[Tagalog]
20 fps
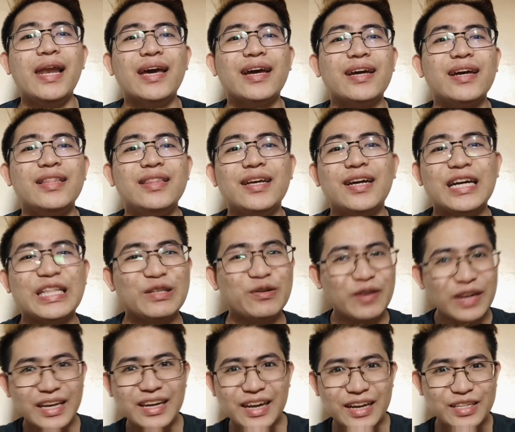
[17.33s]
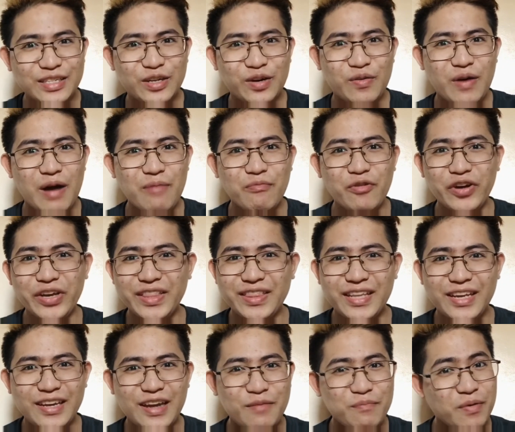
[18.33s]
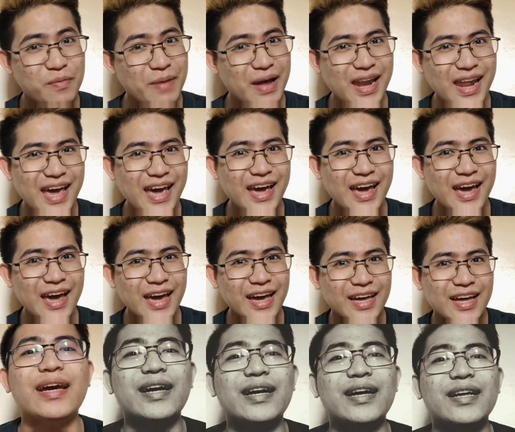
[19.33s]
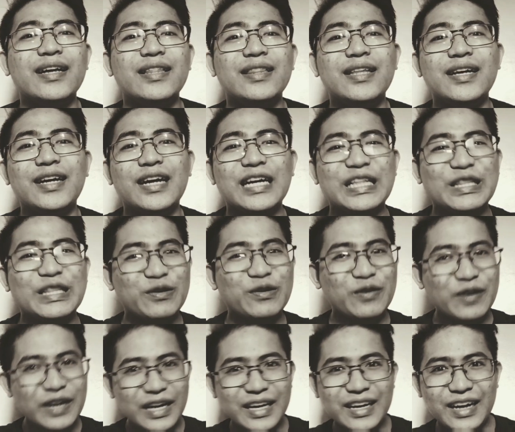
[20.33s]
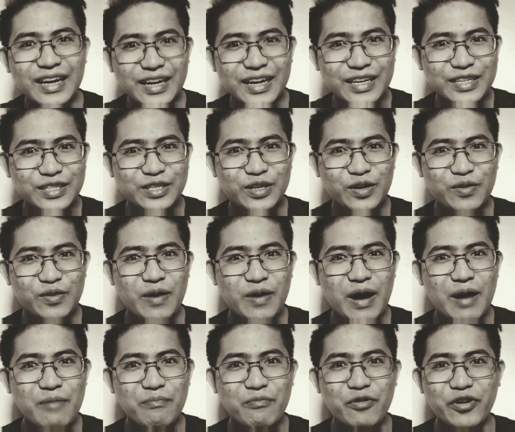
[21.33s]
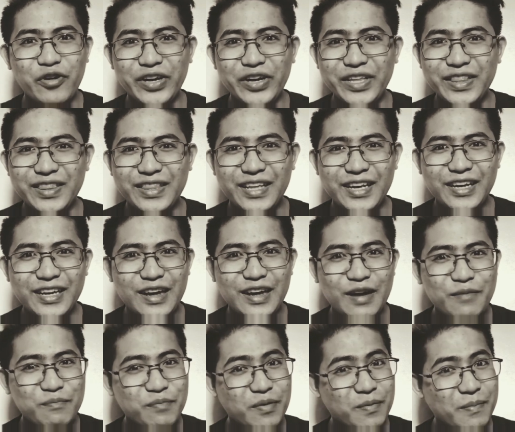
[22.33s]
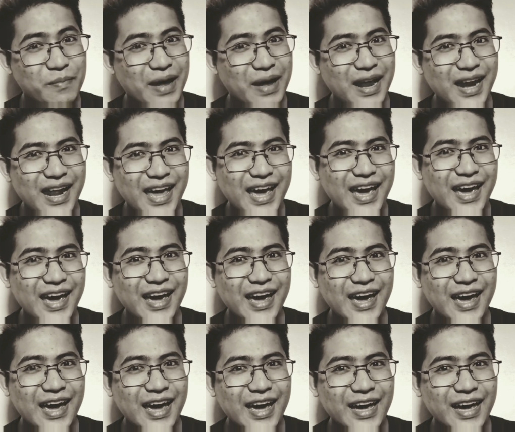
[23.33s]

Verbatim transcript: Hindi katulad ng jowa mo, hindi na bumalik. Hindi katulad ng jowa mo, hindi na bumalik.